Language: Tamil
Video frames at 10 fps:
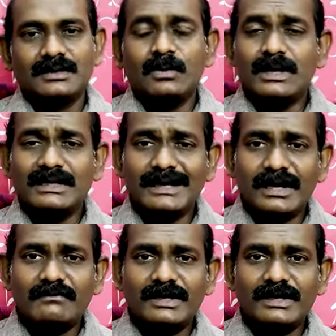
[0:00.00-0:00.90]
உங்கள்
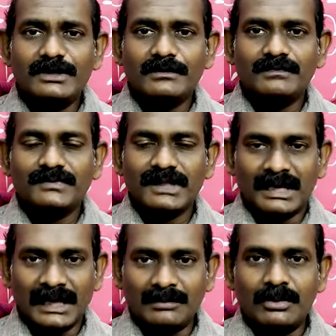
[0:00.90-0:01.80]
யாவரையும்
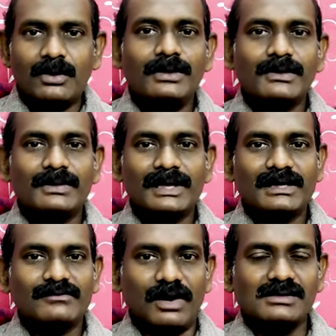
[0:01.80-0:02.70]
நான் அன்போடு கூட
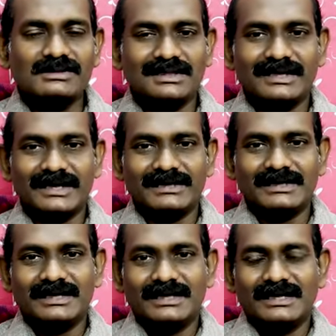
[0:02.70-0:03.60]
வாழ்த்துகிறேன்
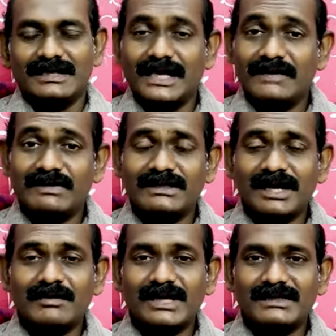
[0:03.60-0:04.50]
தேவன்
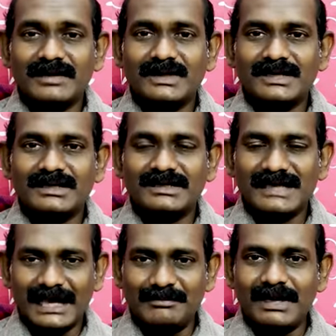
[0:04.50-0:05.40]
தாமே தமது
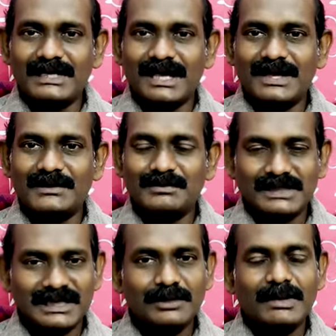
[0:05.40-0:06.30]
நன்மையினாலும்
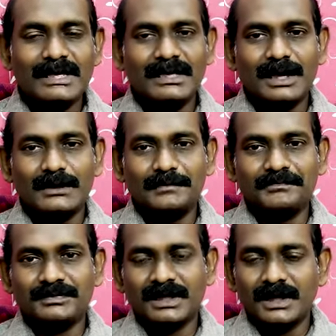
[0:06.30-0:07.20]
கிருபையினாலும்
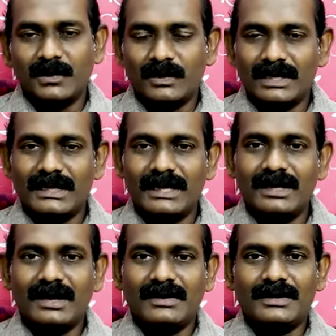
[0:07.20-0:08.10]
உங்கள்
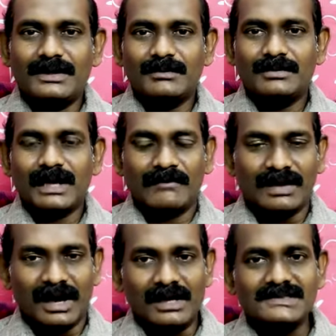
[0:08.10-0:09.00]
எல்லாரையும்
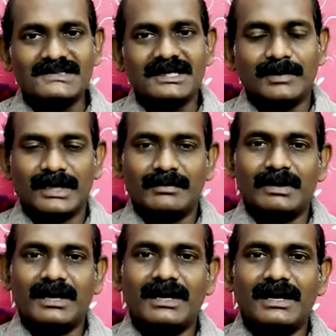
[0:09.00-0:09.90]
அவர்
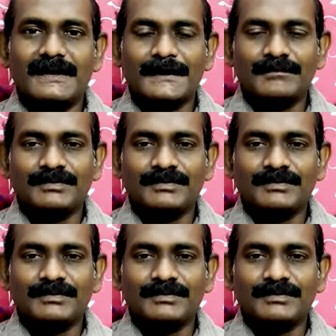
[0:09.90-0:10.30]
ஆசீர்வதிப்பாராக